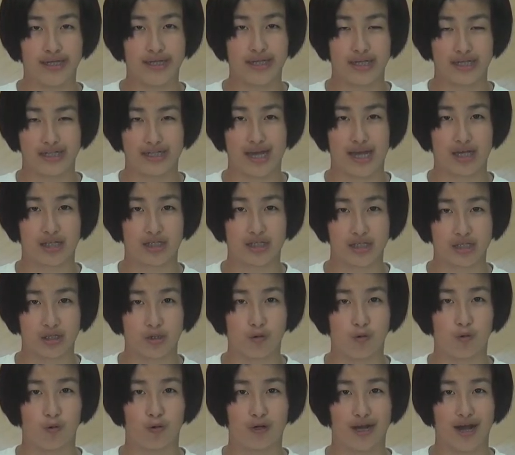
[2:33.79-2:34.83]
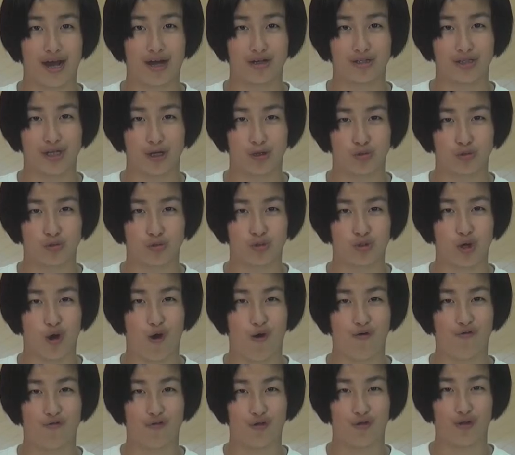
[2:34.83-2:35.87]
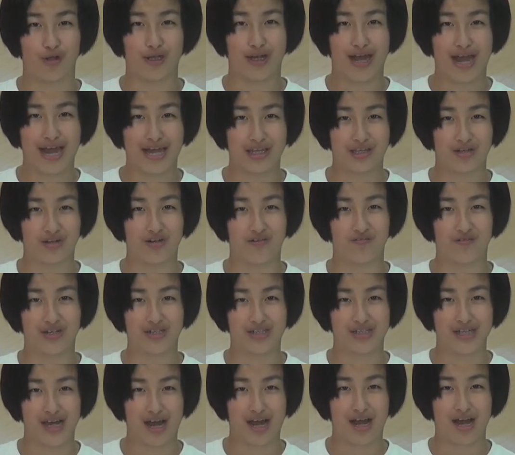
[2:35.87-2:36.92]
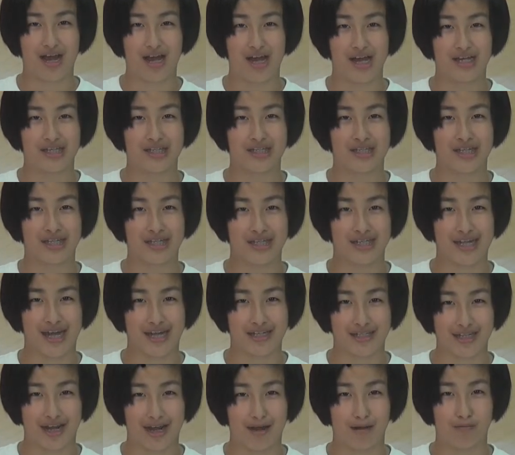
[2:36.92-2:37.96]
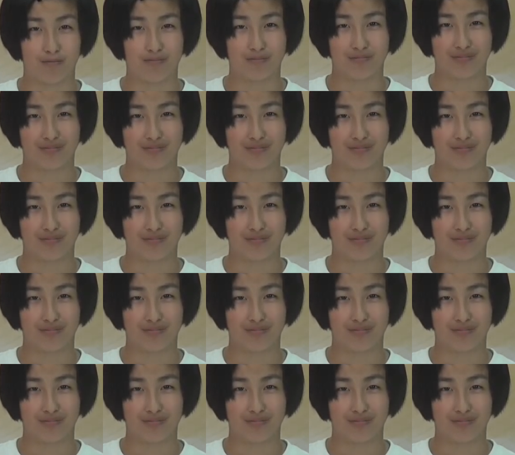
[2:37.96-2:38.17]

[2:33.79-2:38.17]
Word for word: 以上是五聊小书虫冯德爱的分享，谢谢大家。